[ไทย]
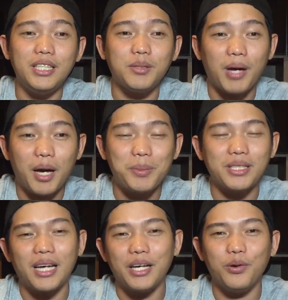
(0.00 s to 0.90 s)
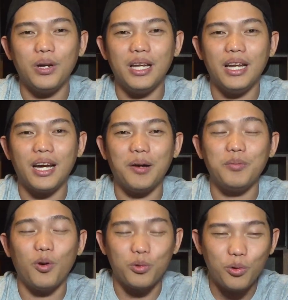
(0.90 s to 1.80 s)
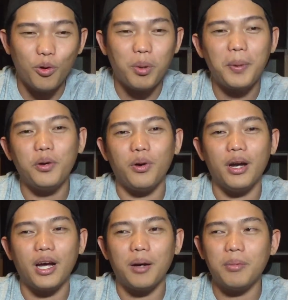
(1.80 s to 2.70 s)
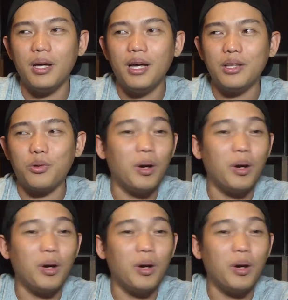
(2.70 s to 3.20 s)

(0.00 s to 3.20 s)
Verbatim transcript: บ เข้าวันที่ 25 เมษายนนี้นะครับทุกโรงภาพยนตร์นะครับ